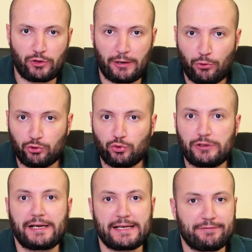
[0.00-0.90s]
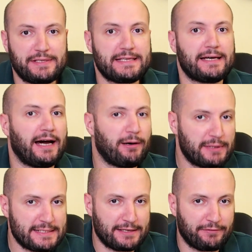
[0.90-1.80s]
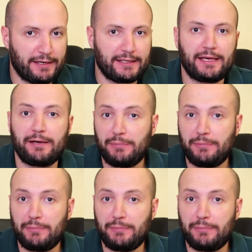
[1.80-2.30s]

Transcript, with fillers: работу для развития образования,